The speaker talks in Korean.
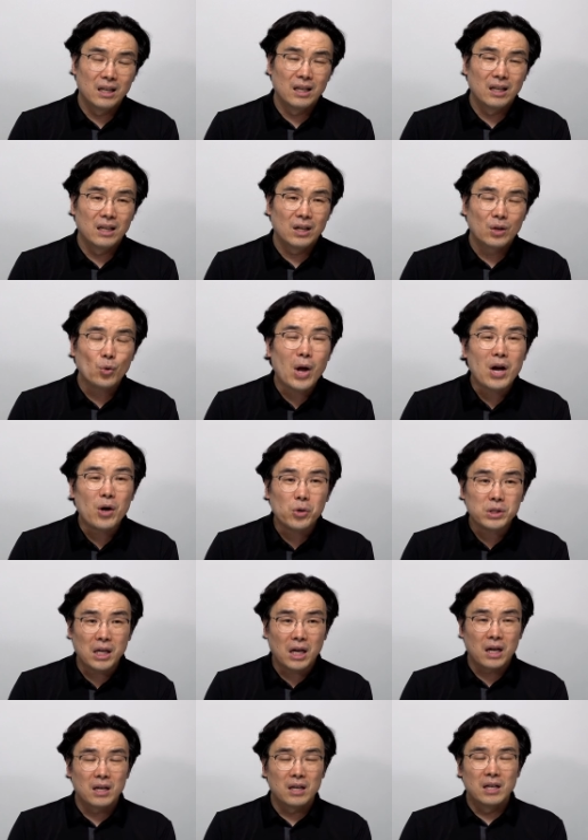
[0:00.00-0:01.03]
과거사.
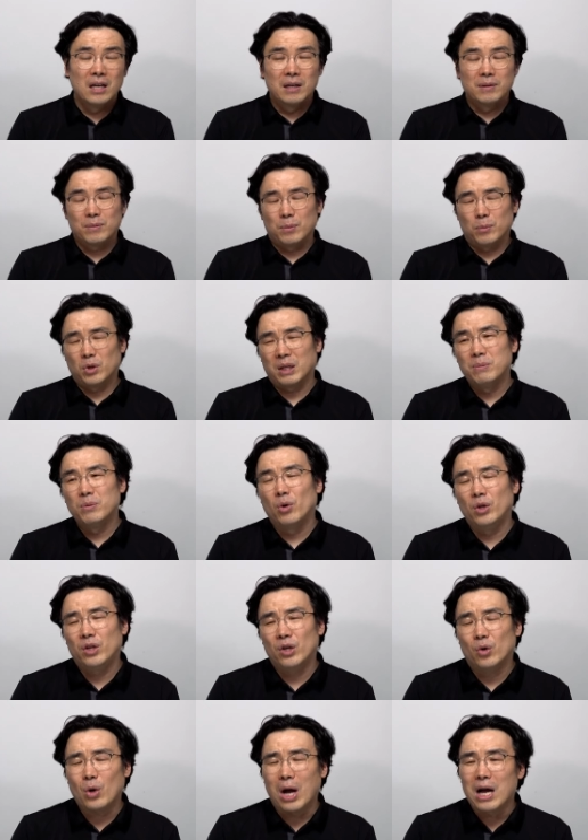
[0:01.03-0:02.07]
뭐
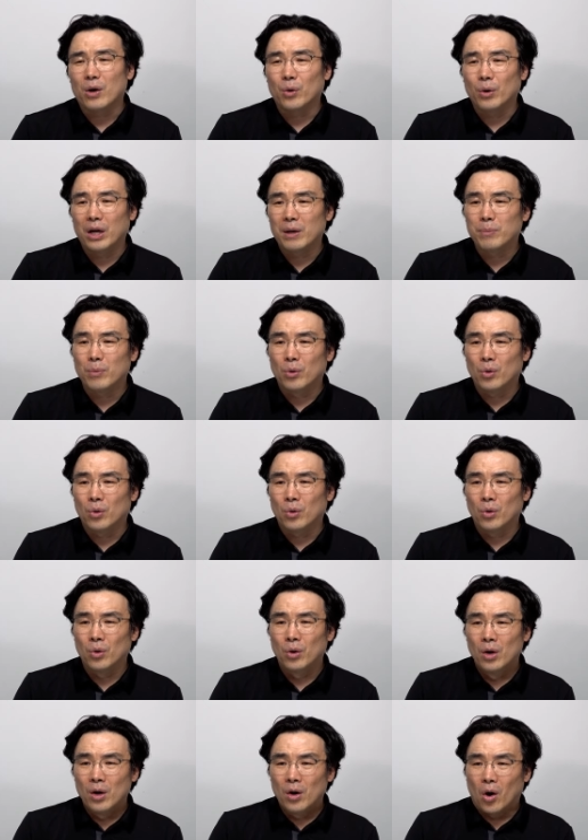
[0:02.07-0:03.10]
김건희가 과거에 뭐
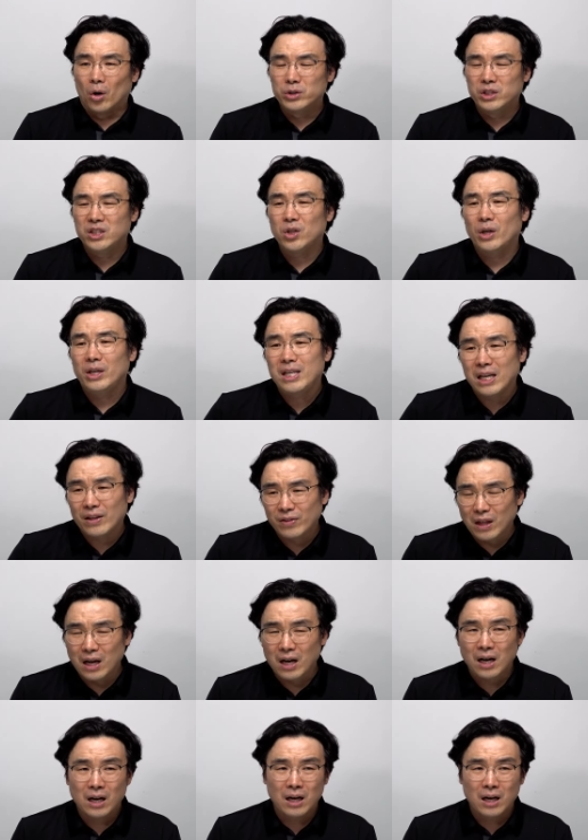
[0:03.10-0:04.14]
어디서
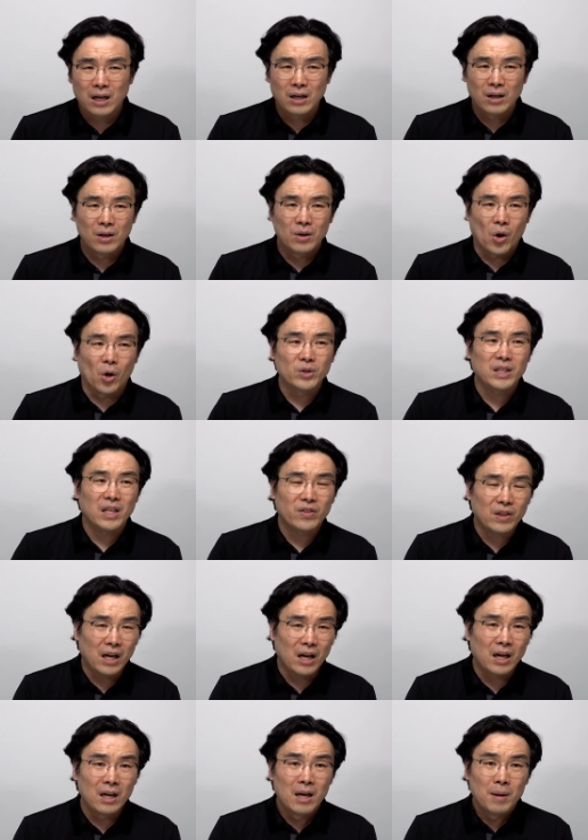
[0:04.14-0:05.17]
일했다,
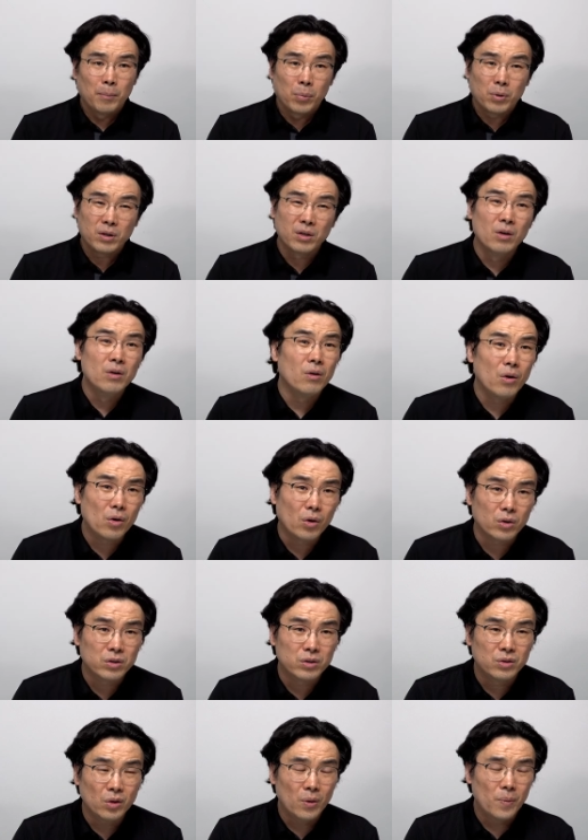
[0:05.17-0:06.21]
어땠다, 뭐 그런
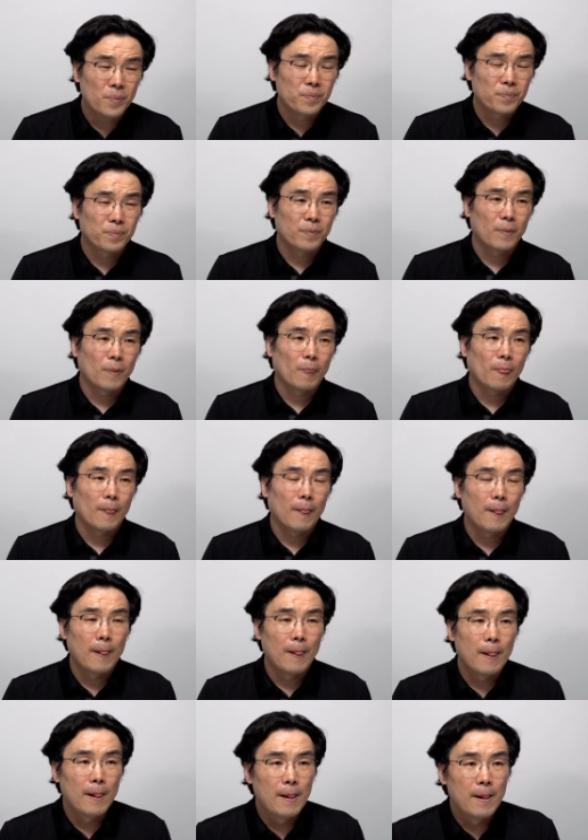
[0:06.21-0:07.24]
거였거든요.
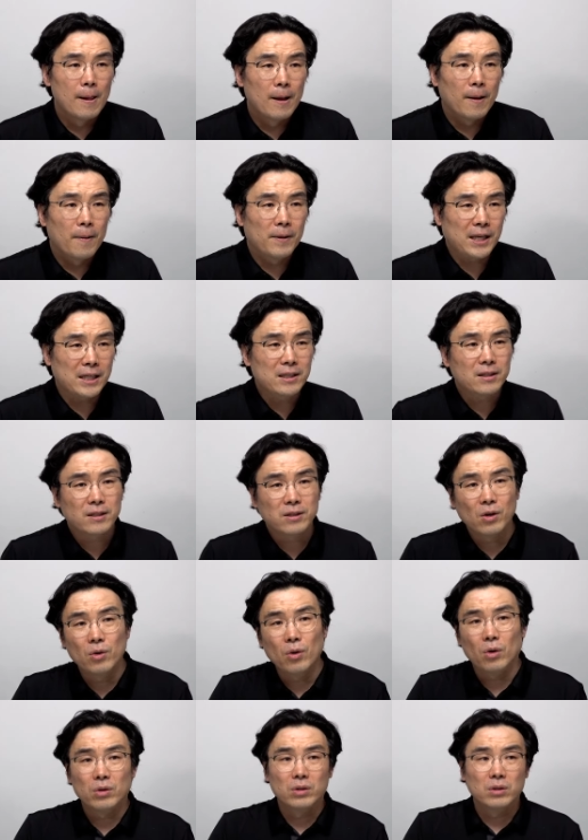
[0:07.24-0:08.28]
근데 사실 그런
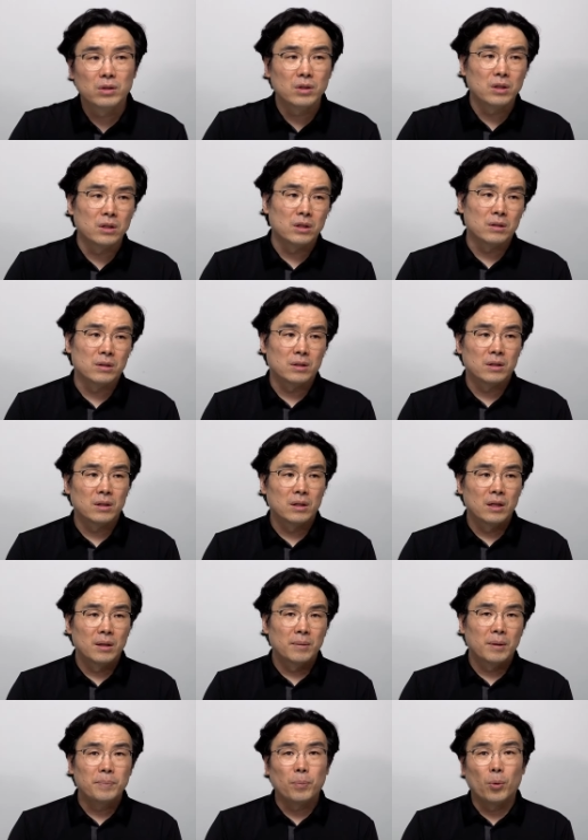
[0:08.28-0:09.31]
거는
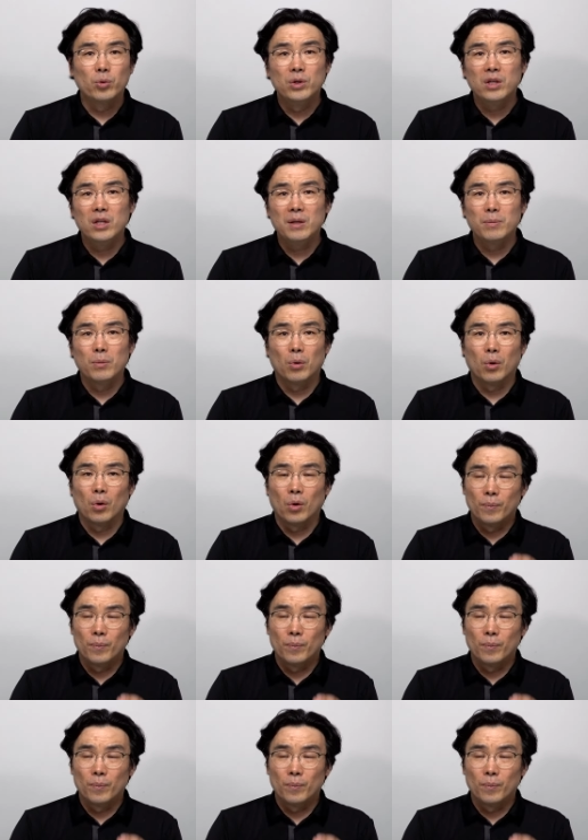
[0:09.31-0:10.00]
본인이 뭐